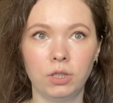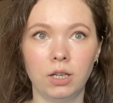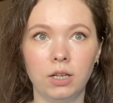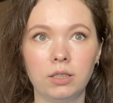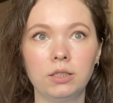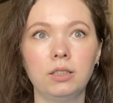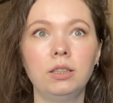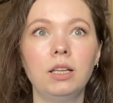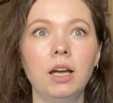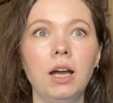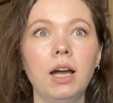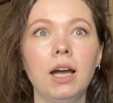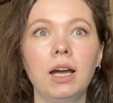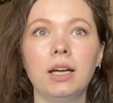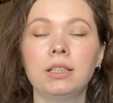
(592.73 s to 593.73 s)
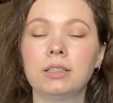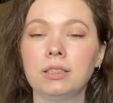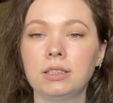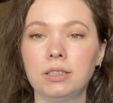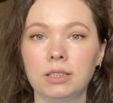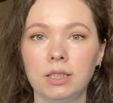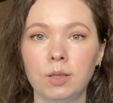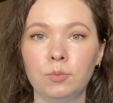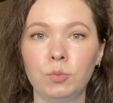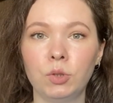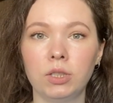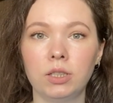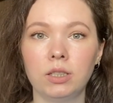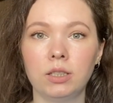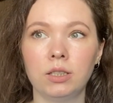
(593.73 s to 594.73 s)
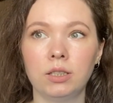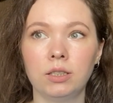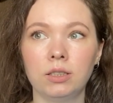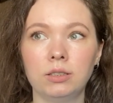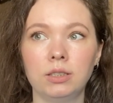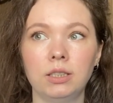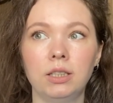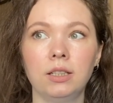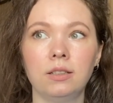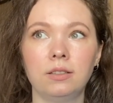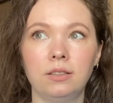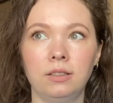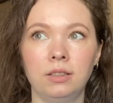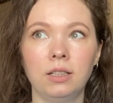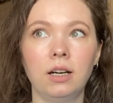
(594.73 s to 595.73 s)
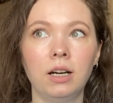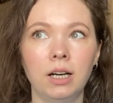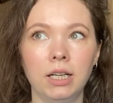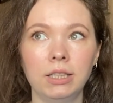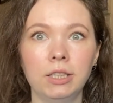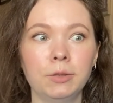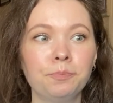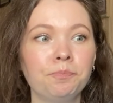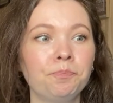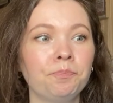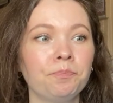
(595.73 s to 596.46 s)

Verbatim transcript: Garden, это сэмплер The Gathering Honey.